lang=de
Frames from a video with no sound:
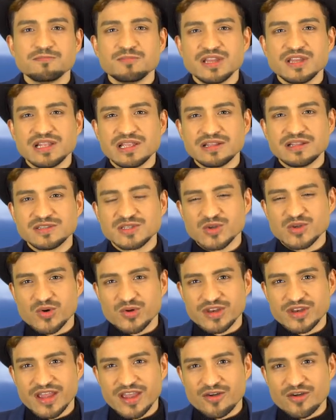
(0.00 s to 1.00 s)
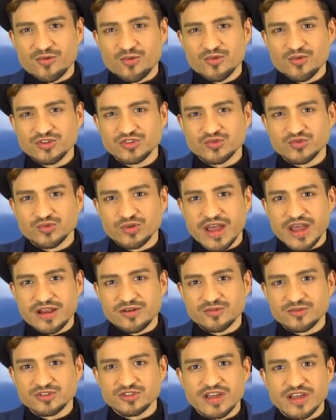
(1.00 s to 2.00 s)
bilden Sonne und
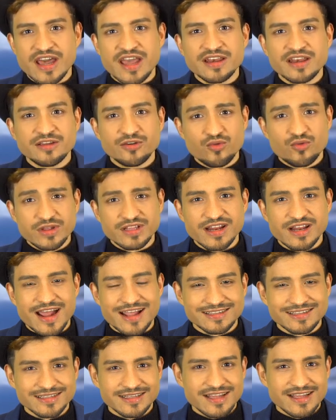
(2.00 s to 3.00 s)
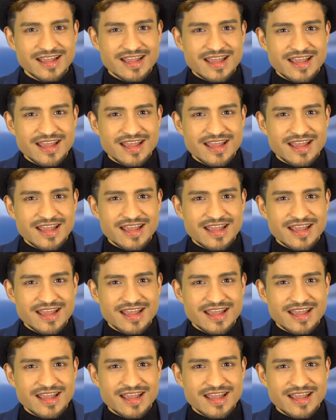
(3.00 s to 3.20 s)
Uranus einen Quadrat.